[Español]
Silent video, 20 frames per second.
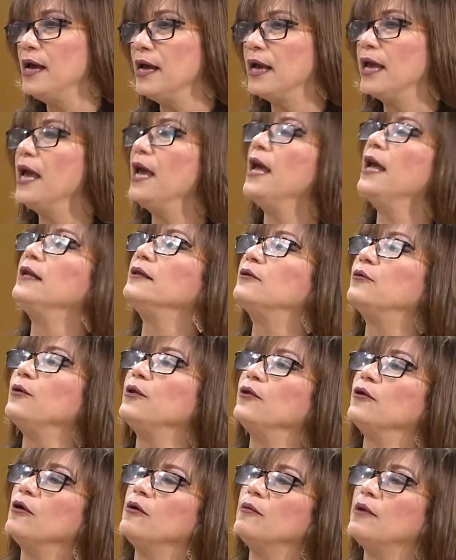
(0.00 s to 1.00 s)
que en tu
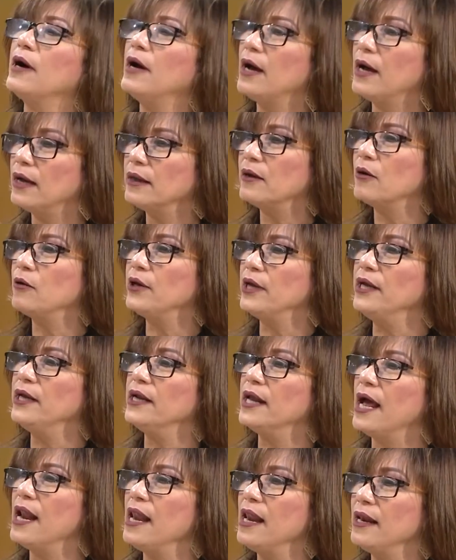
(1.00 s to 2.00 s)
idioma
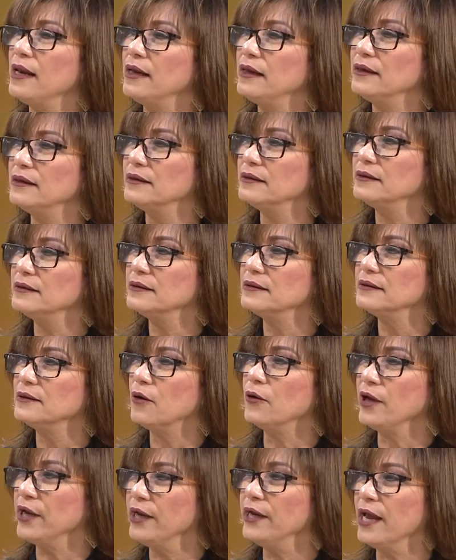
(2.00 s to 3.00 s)
original,
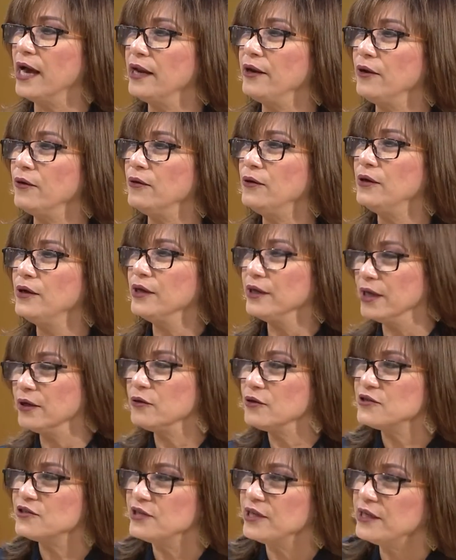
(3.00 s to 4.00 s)
originario, quiero
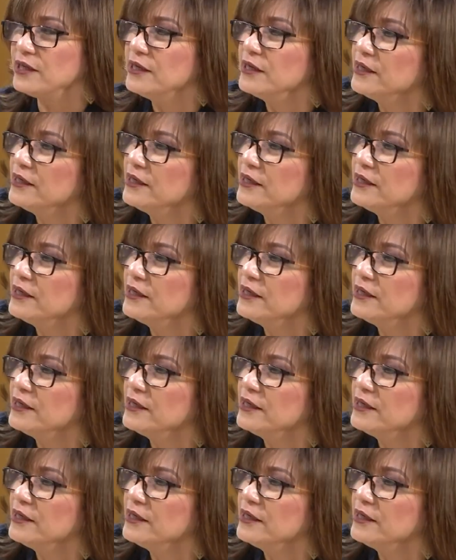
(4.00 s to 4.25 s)
decir.